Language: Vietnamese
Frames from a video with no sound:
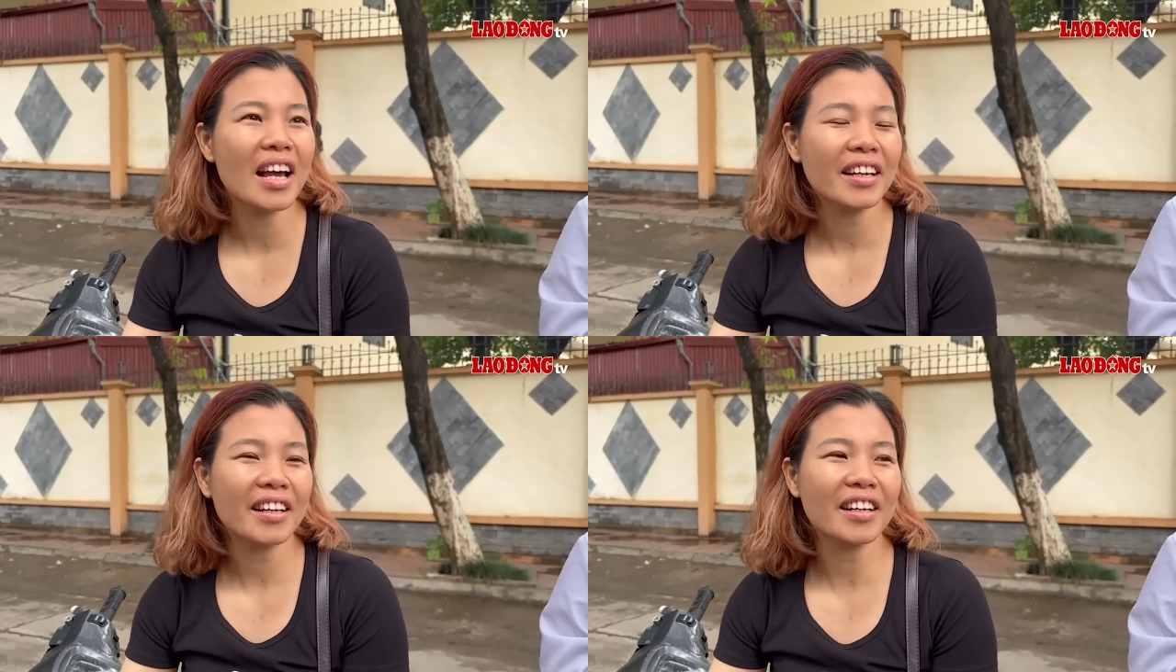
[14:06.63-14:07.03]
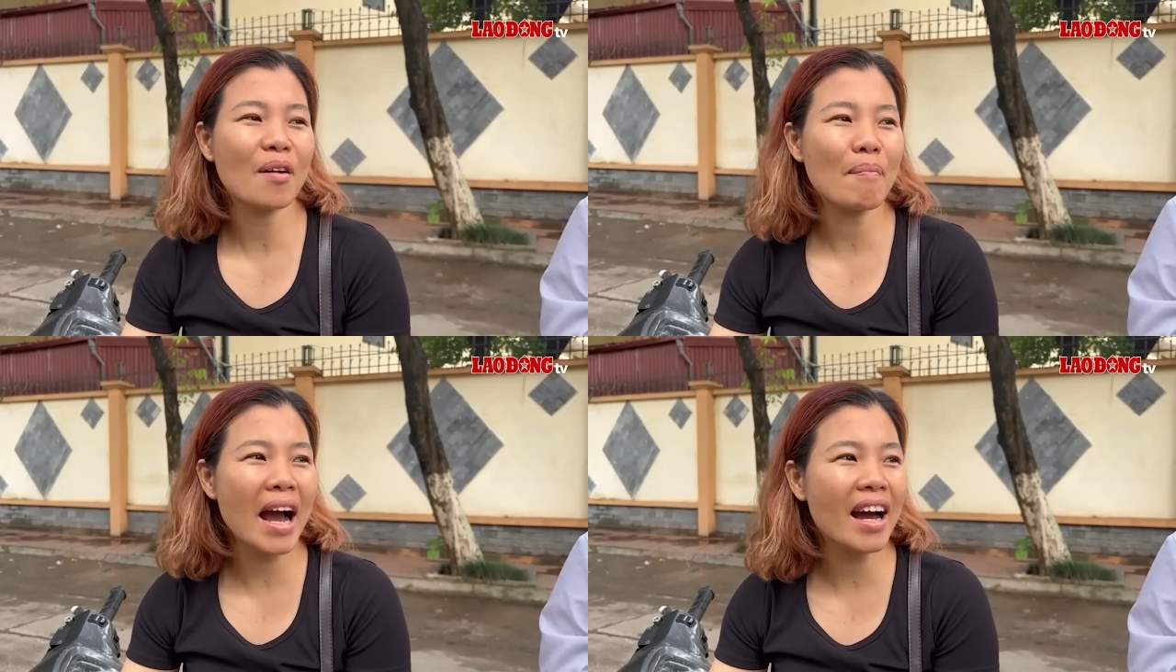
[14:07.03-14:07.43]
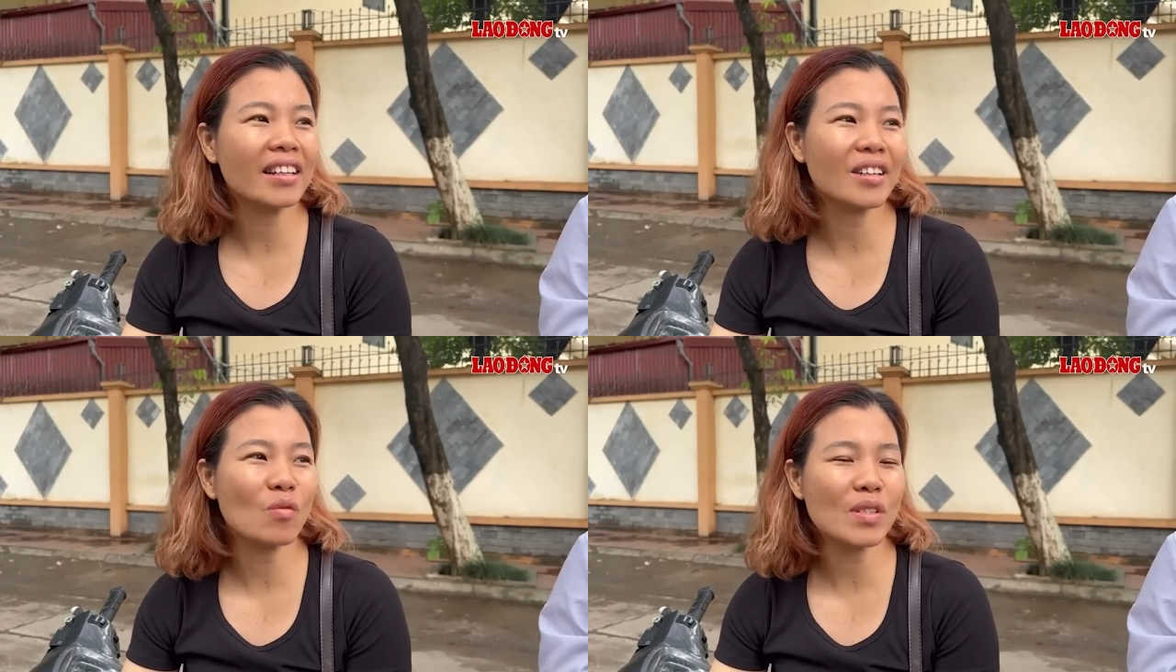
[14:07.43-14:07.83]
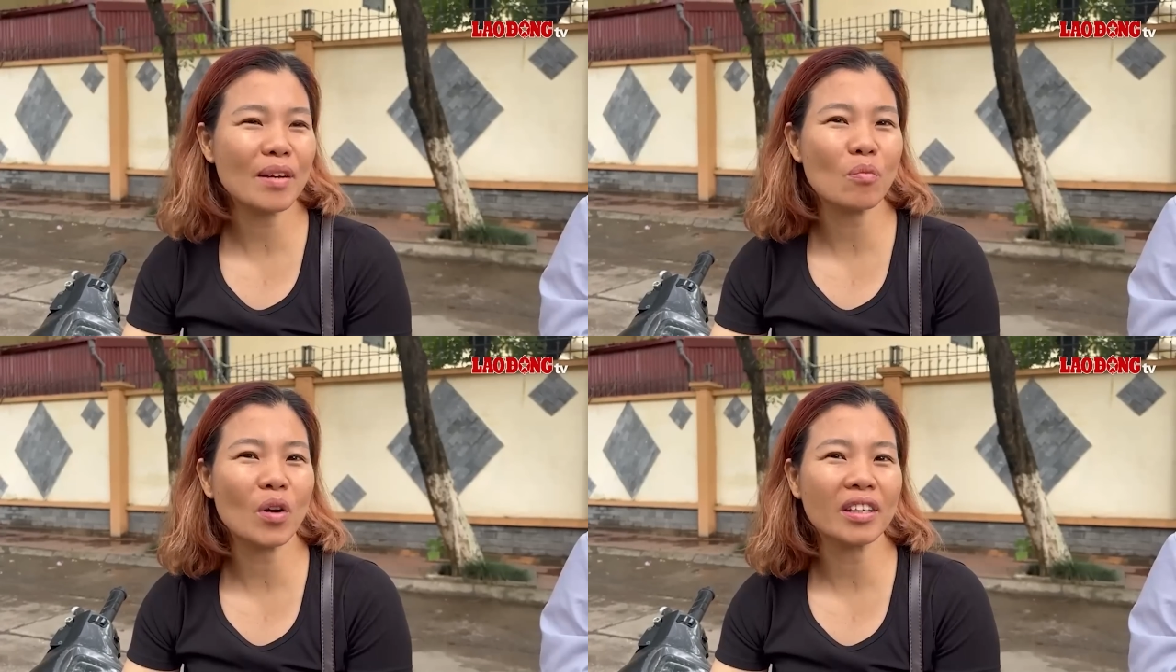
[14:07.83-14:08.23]
Đến cấp ba thì cũng sẽ
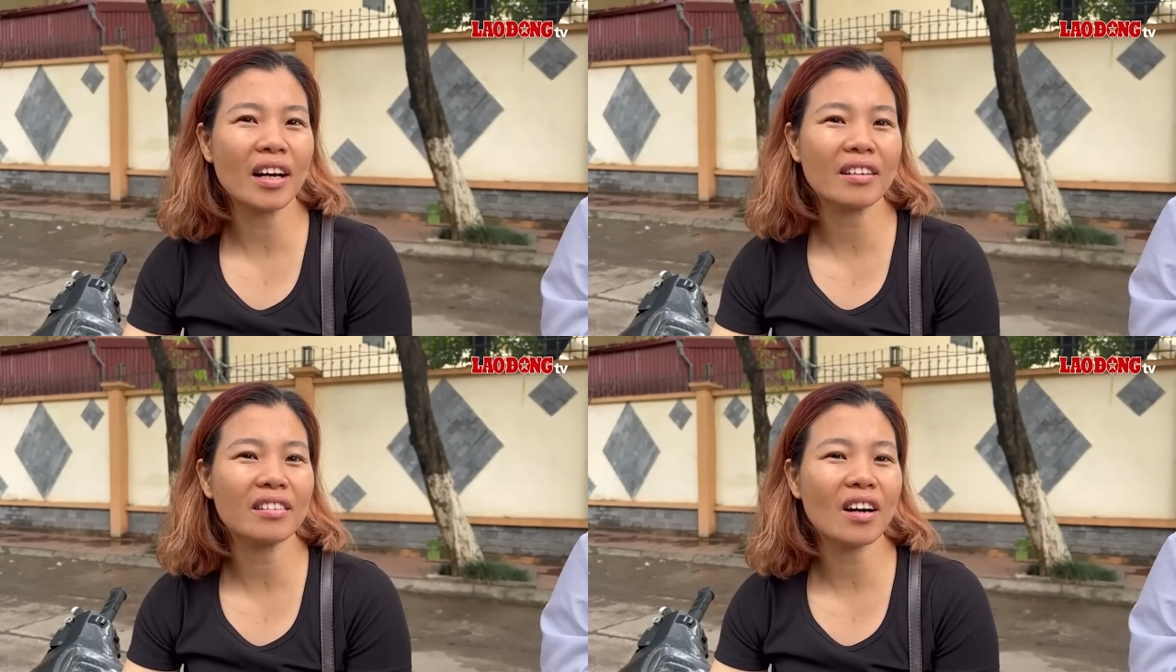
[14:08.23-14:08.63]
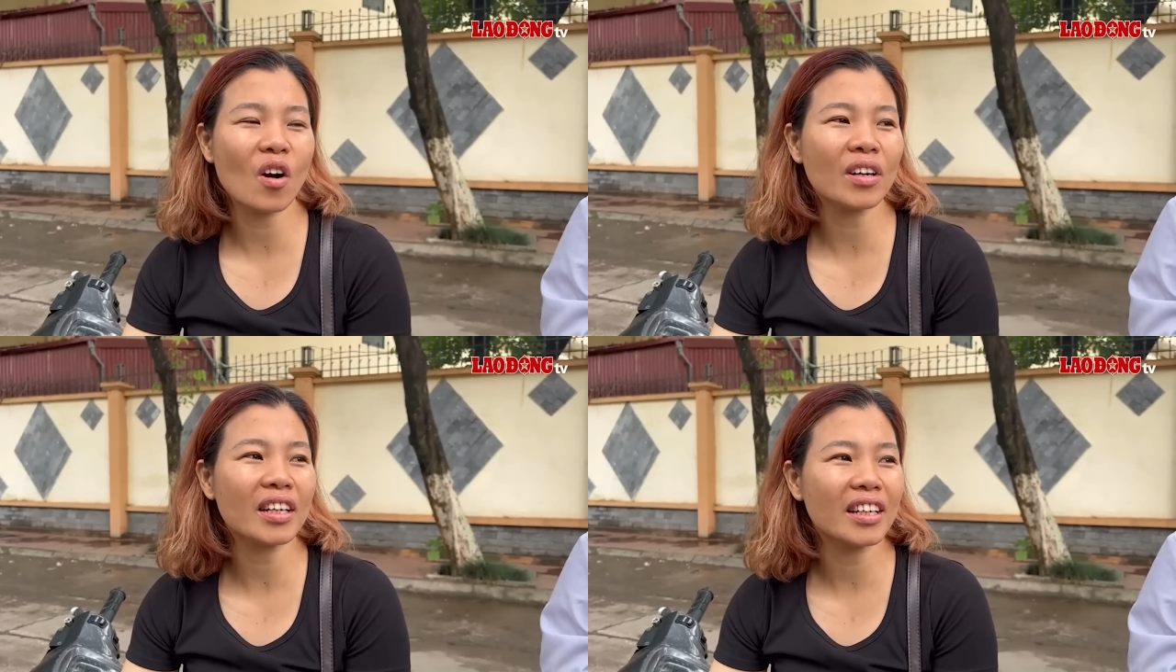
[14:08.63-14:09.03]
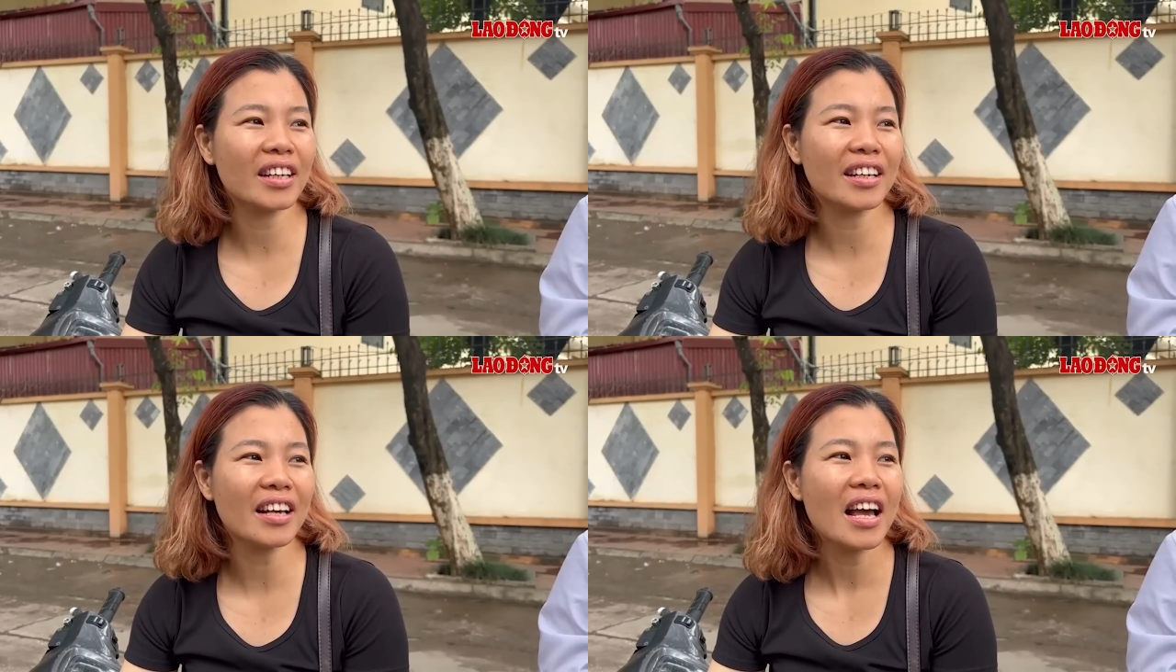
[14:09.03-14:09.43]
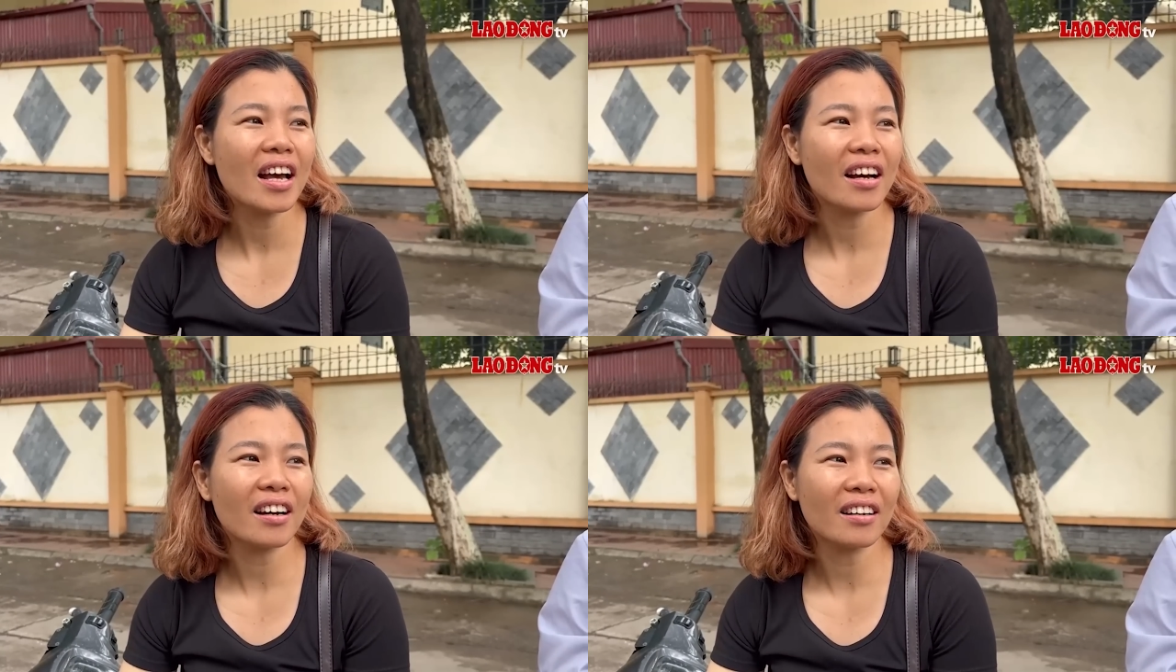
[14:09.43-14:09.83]
muốn là đưa con đi để
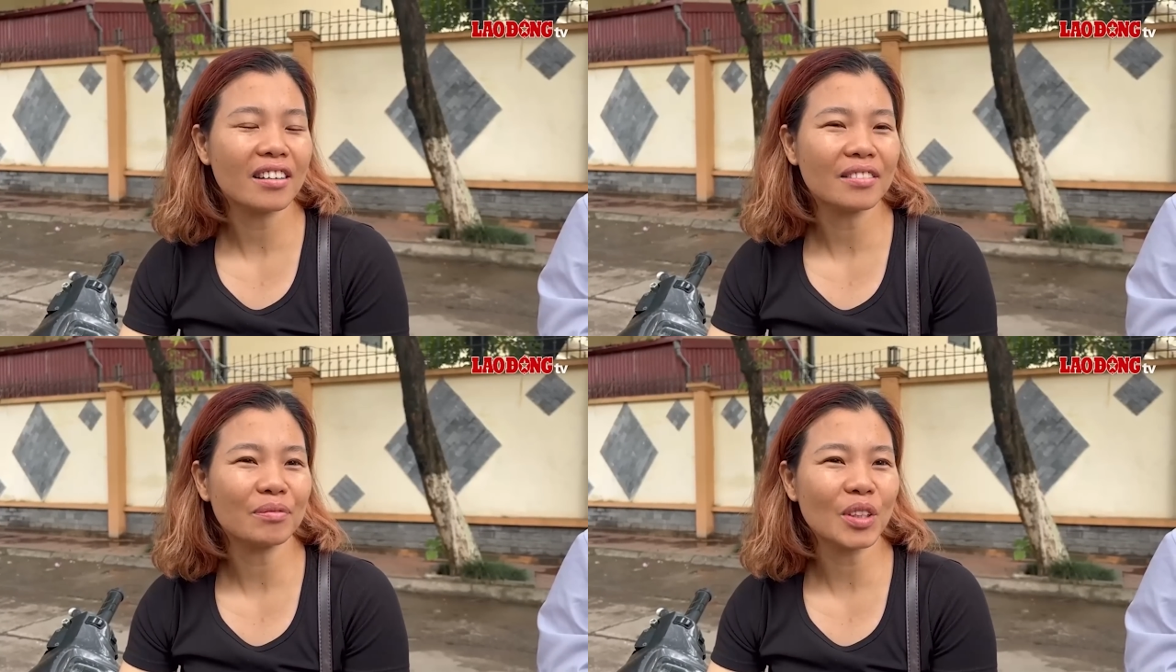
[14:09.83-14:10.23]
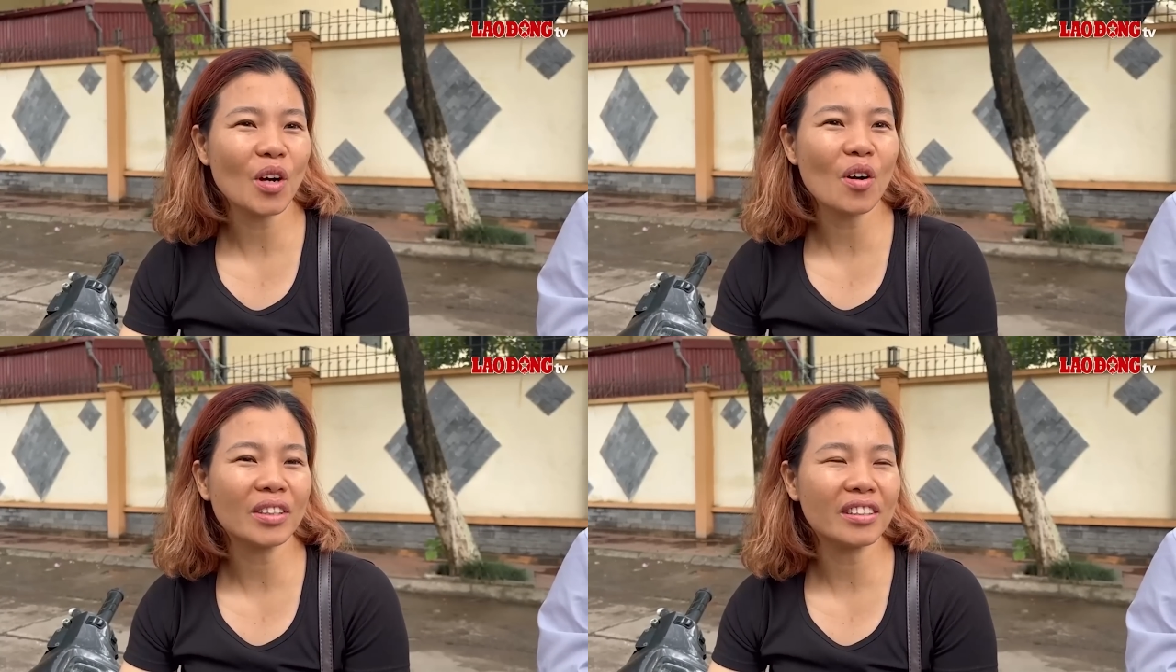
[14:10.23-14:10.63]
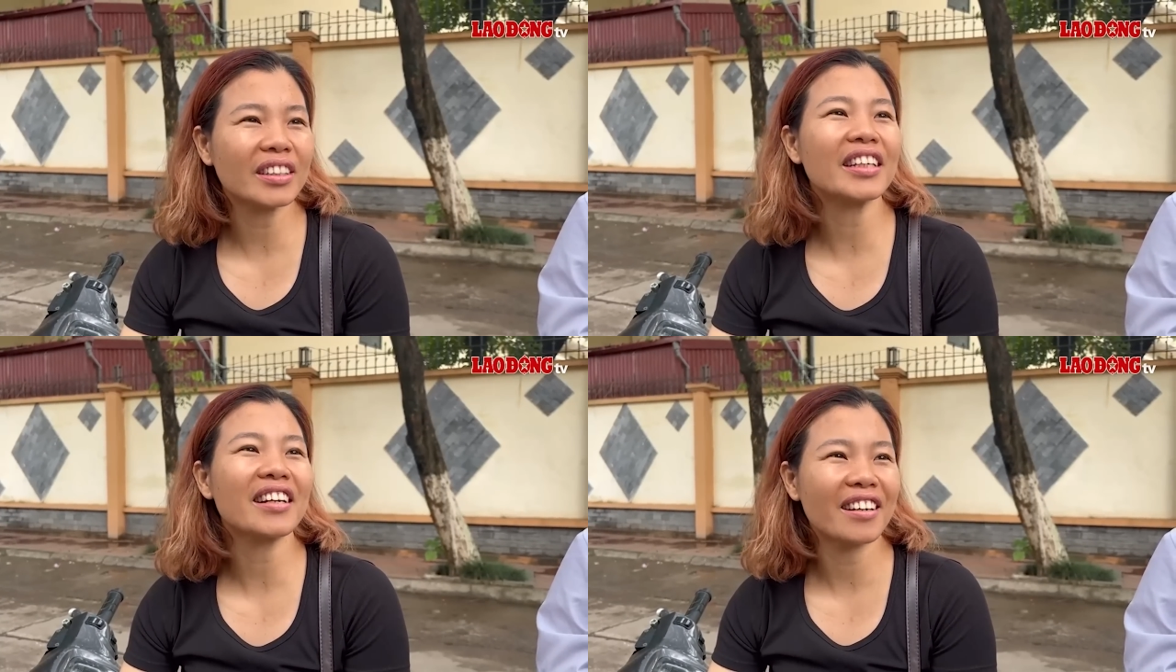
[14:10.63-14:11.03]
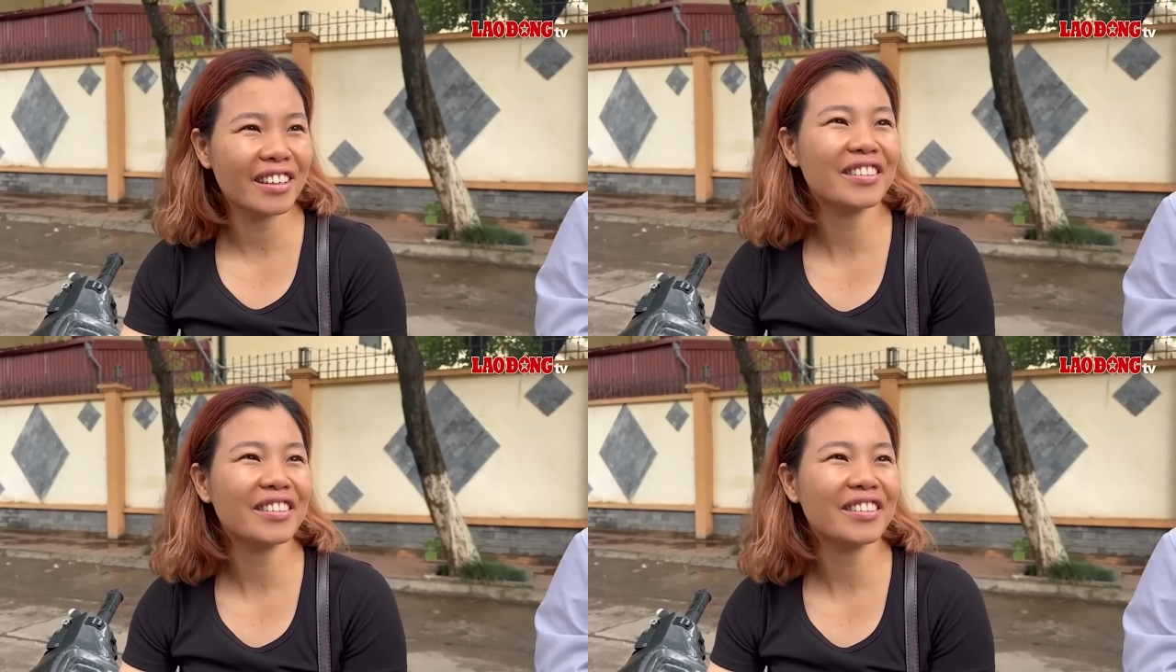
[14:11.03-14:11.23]
uh, cho con tự tin hơn.